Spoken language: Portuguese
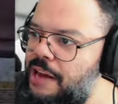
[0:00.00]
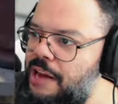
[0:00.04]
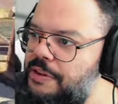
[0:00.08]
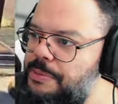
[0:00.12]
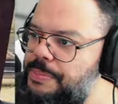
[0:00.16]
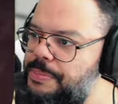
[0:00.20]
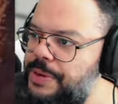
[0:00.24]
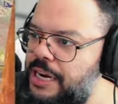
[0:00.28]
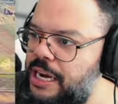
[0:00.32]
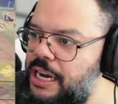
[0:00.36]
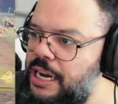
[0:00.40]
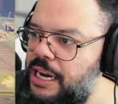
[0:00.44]

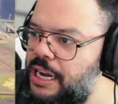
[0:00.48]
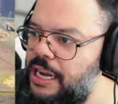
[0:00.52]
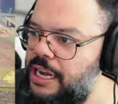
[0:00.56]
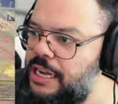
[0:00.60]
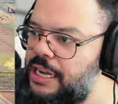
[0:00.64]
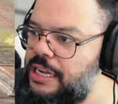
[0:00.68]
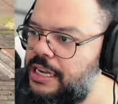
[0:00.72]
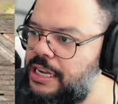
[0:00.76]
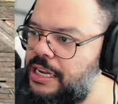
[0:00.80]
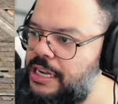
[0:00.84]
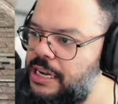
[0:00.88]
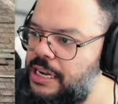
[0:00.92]
pra
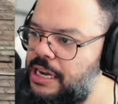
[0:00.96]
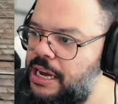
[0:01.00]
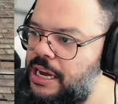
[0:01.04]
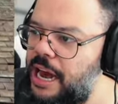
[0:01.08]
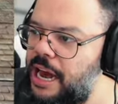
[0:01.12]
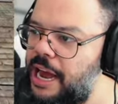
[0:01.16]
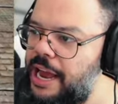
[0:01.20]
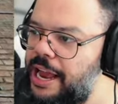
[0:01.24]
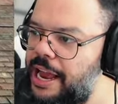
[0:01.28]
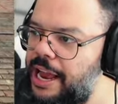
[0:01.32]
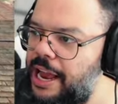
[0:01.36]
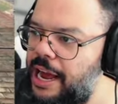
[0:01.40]
cá.
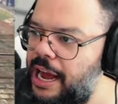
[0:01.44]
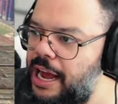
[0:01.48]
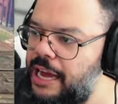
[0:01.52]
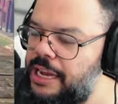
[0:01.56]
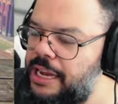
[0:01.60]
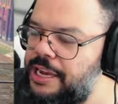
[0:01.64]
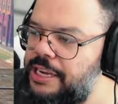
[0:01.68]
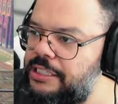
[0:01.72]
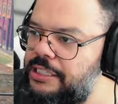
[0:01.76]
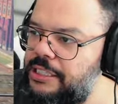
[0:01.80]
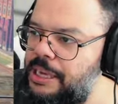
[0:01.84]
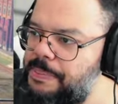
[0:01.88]
Aí,
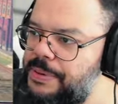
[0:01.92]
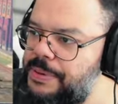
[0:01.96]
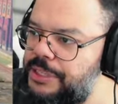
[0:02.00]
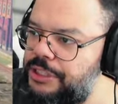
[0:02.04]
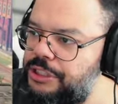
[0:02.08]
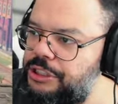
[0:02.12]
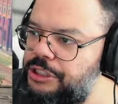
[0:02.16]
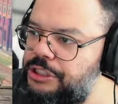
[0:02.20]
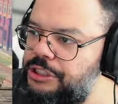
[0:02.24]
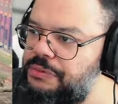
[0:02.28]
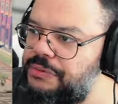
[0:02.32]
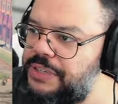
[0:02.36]
aqui dá pra
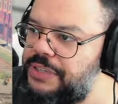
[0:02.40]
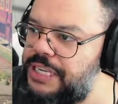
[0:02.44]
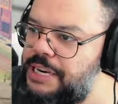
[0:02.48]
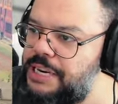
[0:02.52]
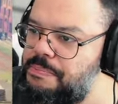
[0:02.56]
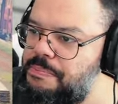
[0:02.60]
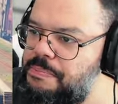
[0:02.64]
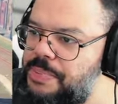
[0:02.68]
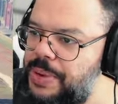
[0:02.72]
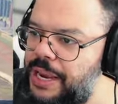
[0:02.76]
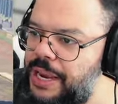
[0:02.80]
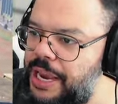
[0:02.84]
gente ver ele
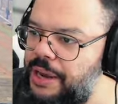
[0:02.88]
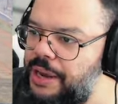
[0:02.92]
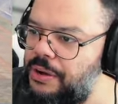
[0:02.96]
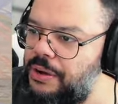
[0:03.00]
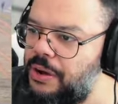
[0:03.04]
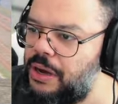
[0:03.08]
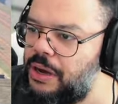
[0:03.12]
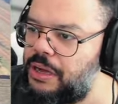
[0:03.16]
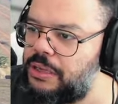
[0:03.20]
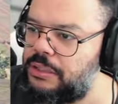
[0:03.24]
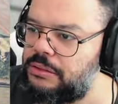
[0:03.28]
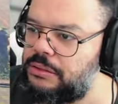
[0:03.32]
bem,
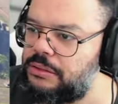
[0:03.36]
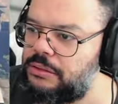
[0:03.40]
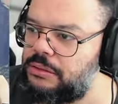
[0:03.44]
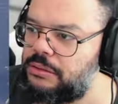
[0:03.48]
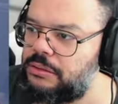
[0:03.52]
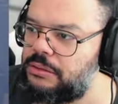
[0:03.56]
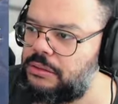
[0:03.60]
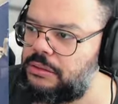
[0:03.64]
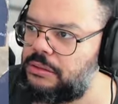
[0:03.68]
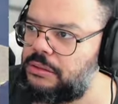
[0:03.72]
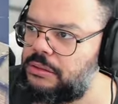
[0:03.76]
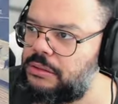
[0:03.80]
ó.
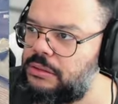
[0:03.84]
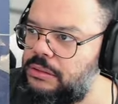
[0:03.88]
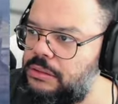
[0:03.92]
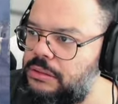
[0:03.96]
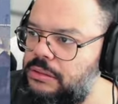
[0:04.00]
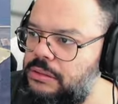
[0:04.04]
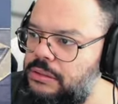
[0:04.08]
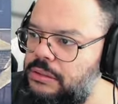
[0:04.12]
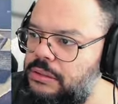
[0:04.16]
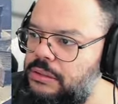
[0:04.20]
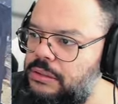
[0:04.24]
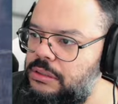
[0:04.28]

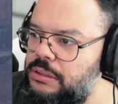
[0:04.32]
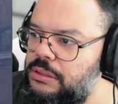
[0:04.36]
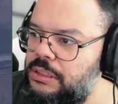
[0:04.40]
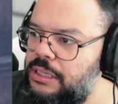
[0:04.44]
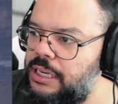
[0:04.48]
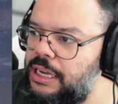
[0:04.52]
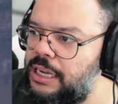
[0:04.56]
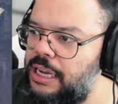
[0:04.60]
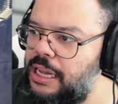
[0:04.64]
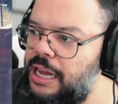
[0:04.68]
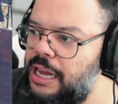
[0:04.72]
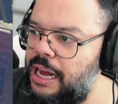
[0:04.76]

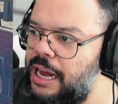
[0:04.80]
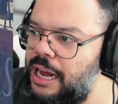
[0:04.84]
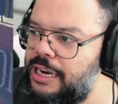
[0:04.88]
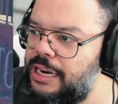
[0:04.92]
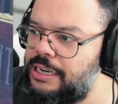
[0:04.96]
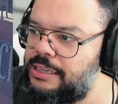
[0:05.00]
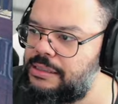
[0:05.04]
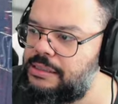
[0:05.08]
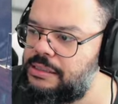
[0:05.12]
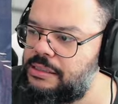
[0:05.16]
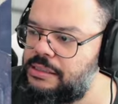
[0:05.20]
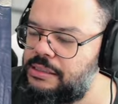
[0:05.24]

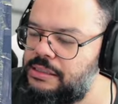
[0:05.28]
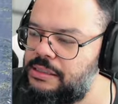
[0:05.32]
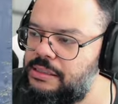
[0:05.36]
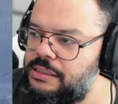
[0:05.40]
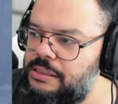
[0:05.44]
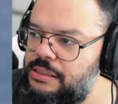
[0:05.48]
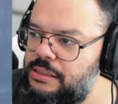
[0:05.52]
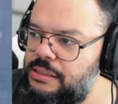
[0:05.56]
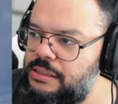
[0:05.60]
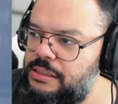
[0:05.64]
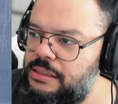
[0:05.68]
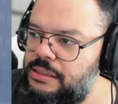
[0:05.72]
Caras,
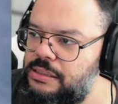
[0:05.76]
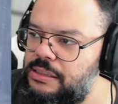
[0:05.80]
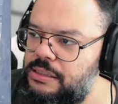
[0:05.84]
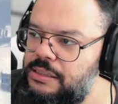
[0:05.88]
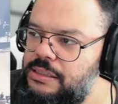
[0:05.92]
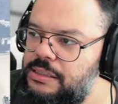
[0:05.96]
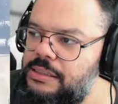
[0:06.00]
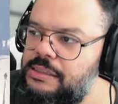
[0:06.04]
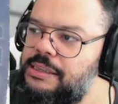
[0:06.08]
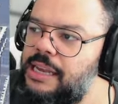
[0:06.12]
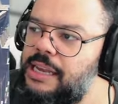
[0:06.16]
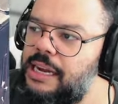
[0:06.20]

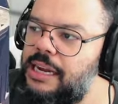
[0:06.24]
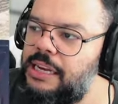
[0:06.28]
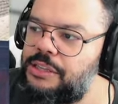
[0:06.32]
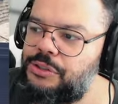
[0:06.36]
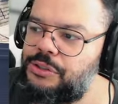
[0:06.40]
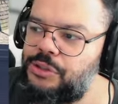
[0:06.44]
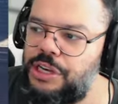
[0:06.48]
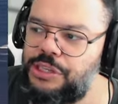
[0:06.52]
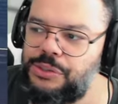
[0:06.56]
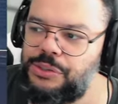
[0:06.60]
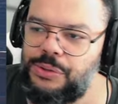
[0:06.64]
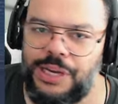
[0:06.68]
saca
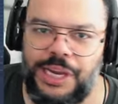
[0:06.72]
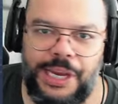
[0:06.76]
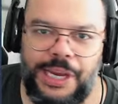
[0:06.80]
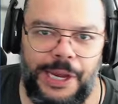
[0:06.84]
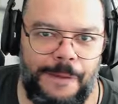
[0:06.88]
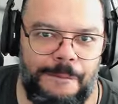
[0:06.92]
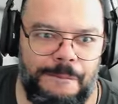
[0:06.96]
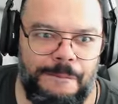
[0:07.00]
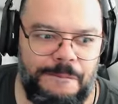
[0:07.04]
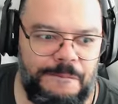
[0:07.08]
só isso aqui.